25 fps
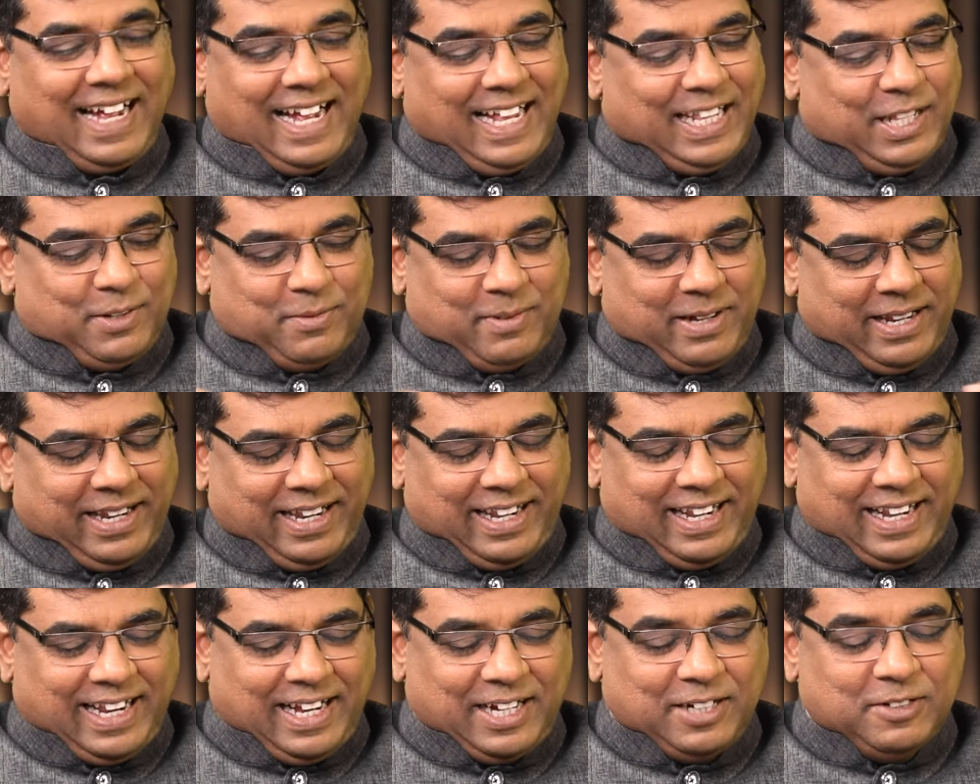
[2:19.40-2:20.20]
அந்த மாதிரி
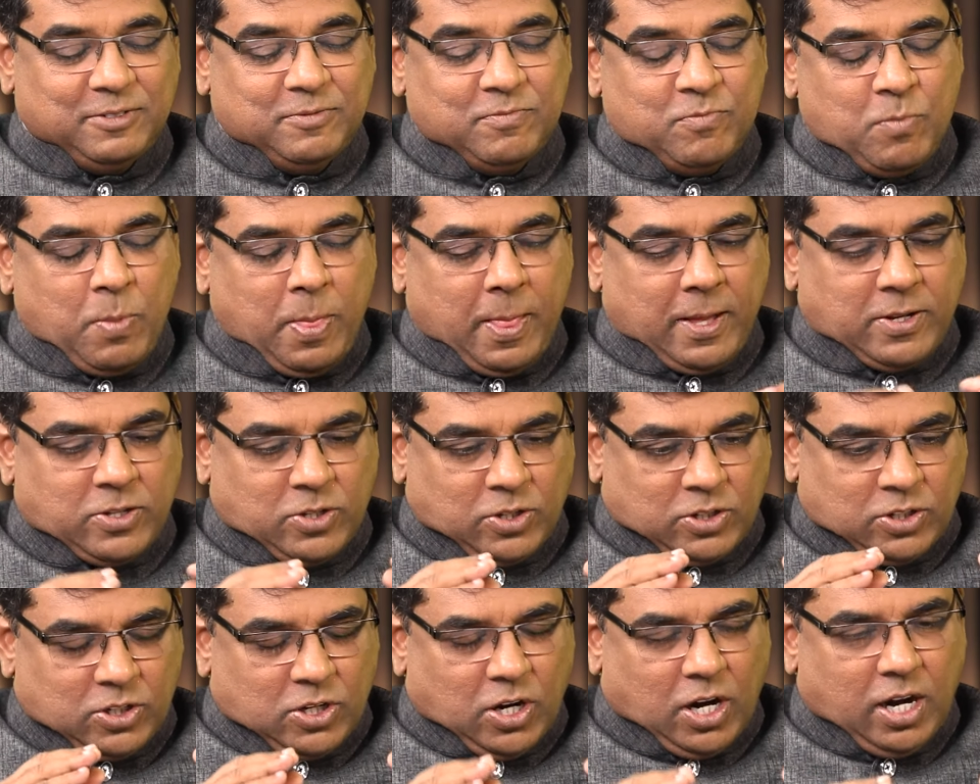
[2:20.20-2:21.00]
இல்லை
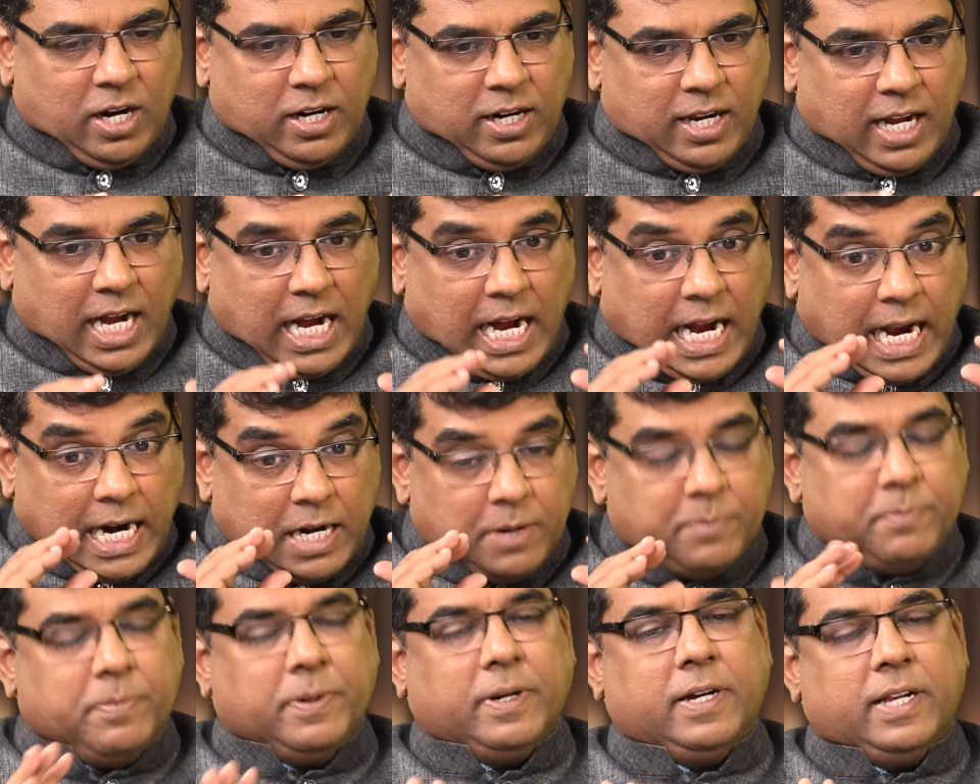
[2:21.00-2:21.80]
ஸோ காட்
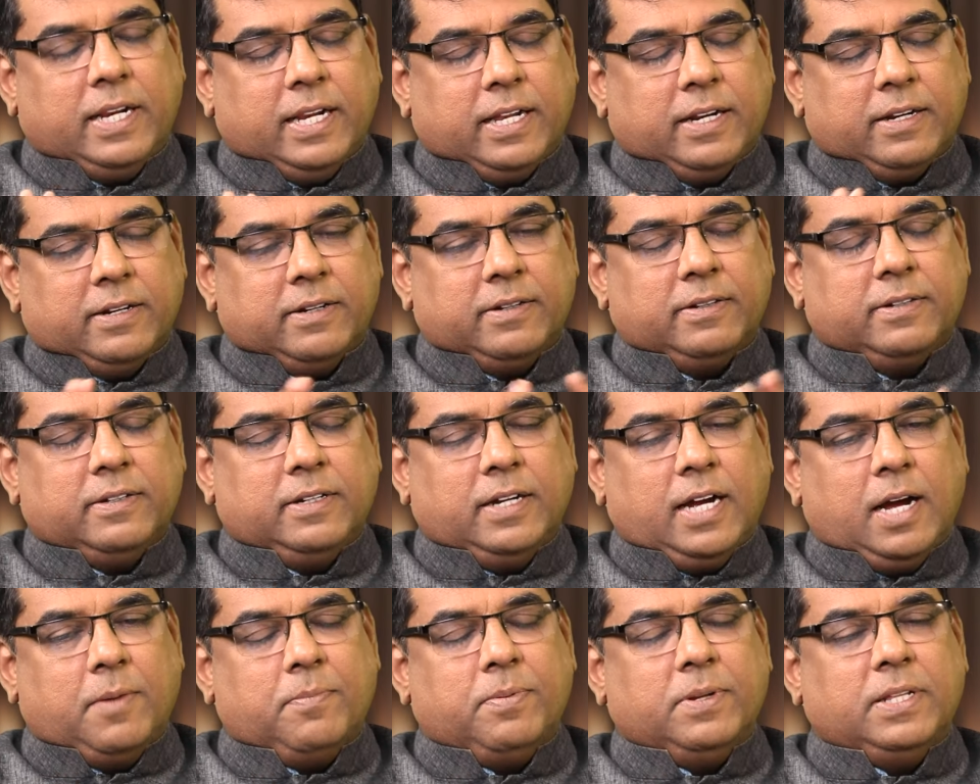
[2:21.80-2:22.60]
அனுப்புகிறார்
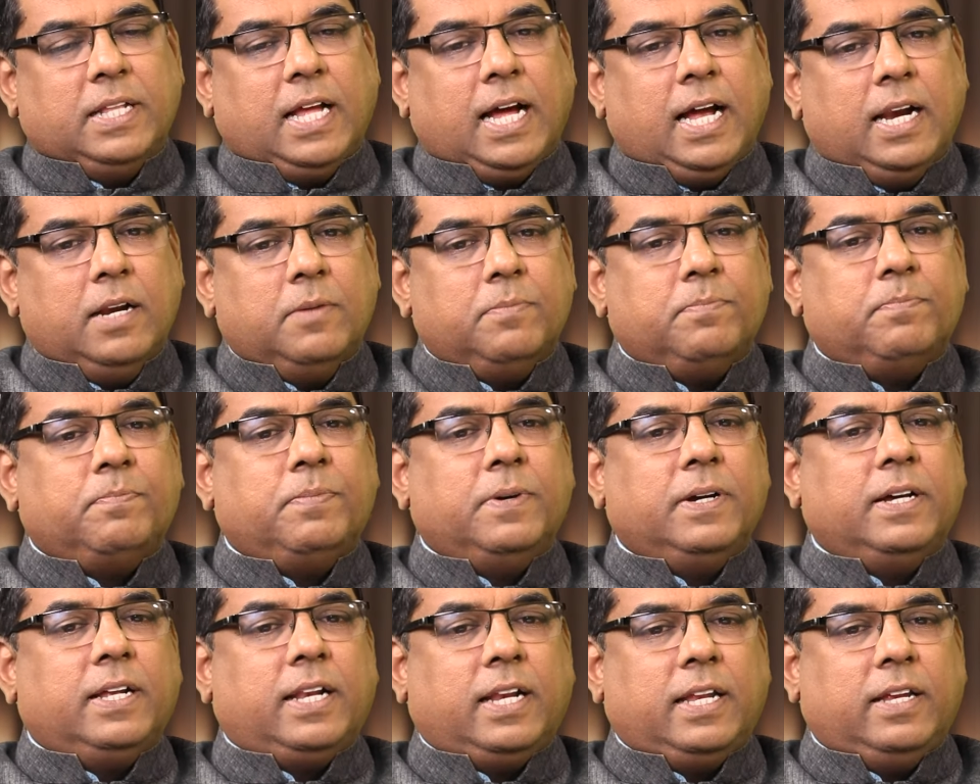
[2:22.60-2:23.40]
அப்போ இந்த
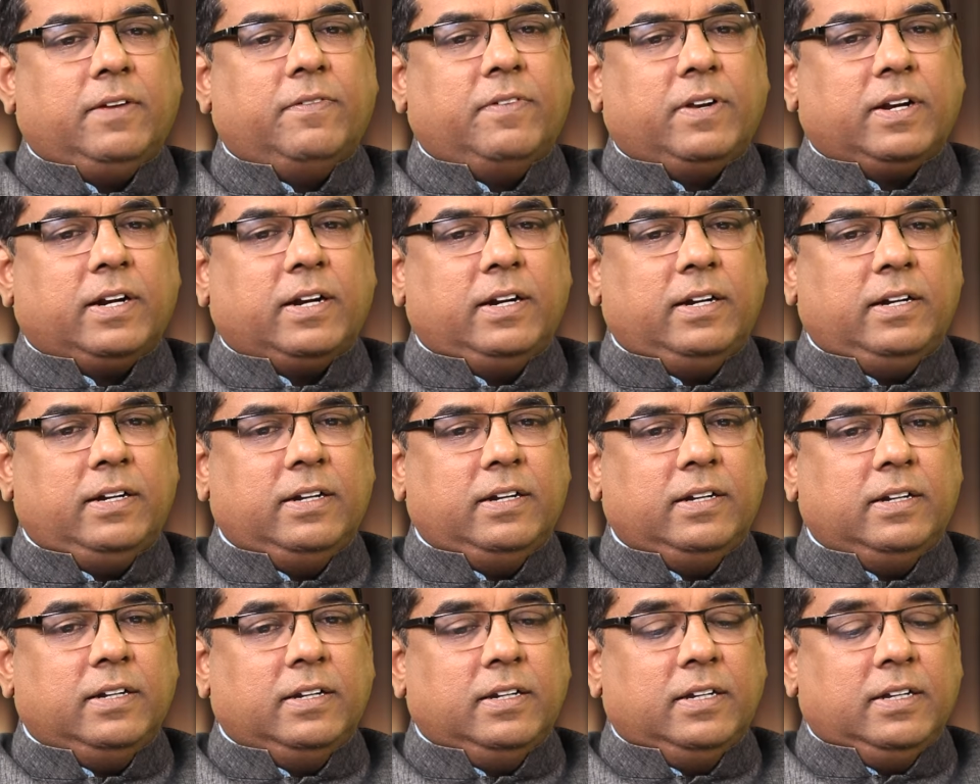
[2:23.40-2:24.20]
அனுப்புகிற இவர்கள்
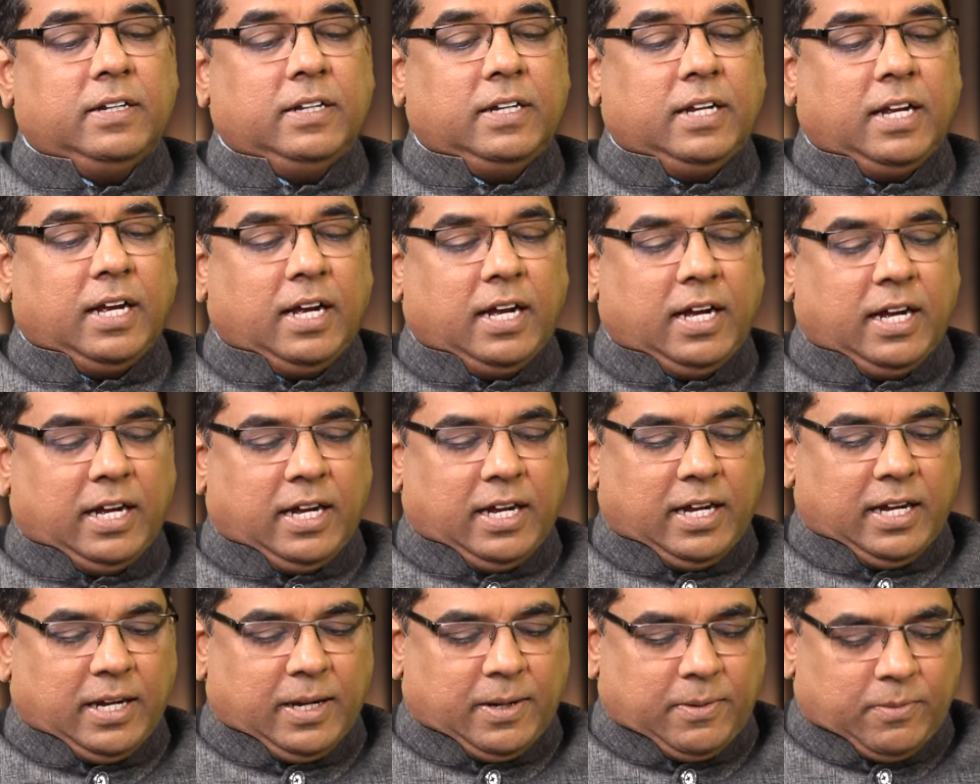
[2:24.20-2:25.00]

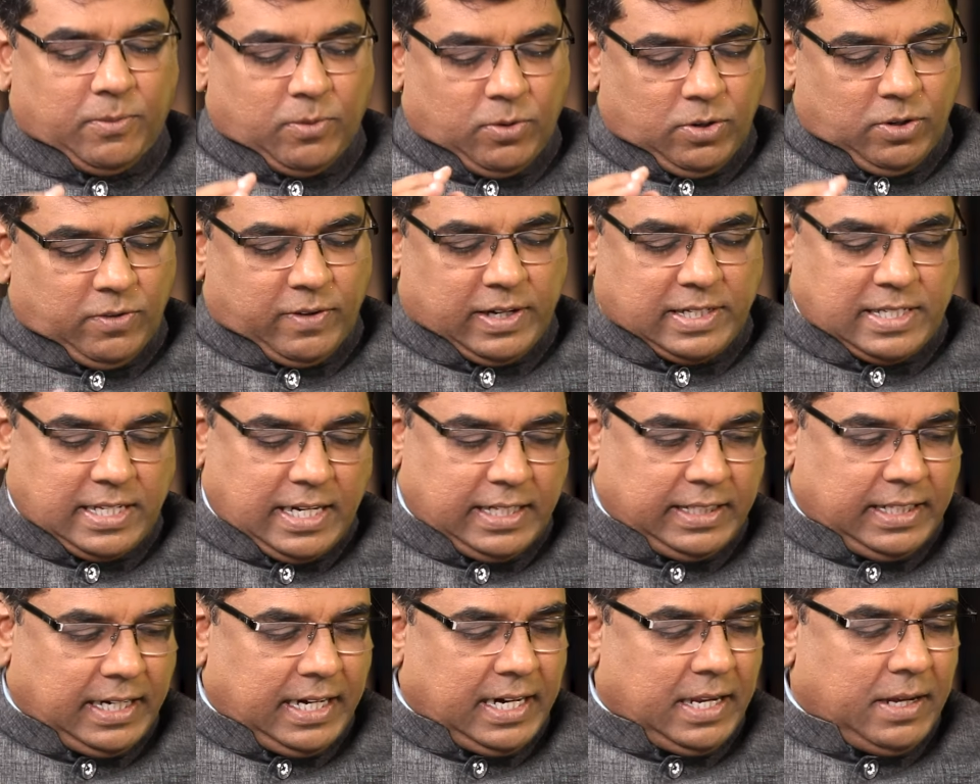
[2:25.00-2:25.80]
ஒரு
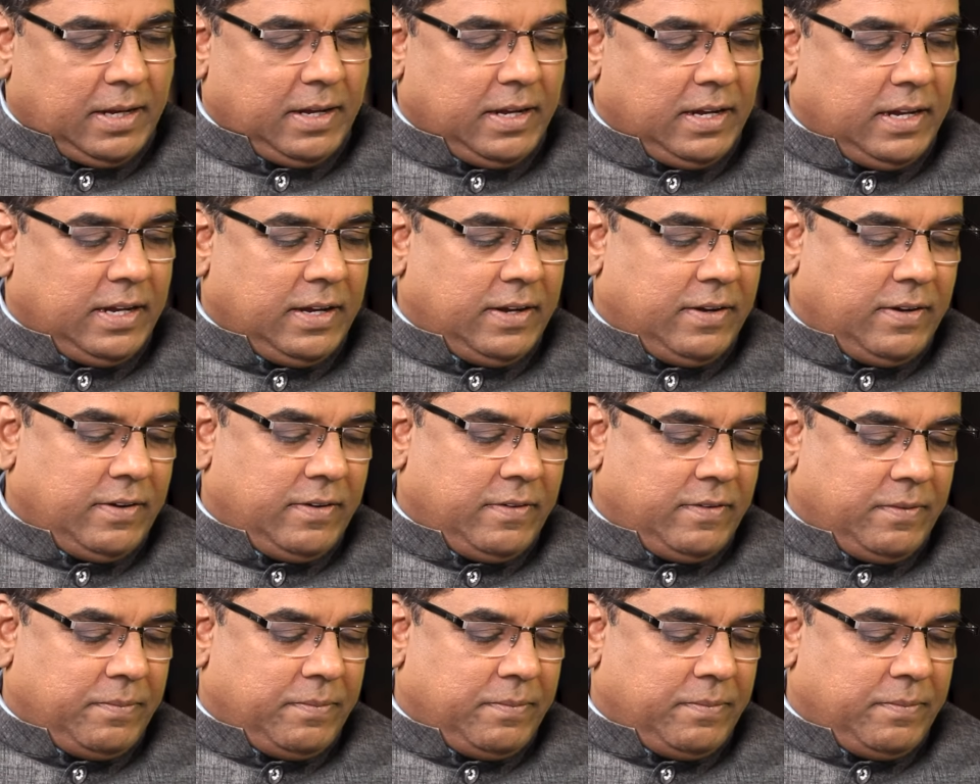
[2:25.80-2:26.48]
வசனத்தில் நான்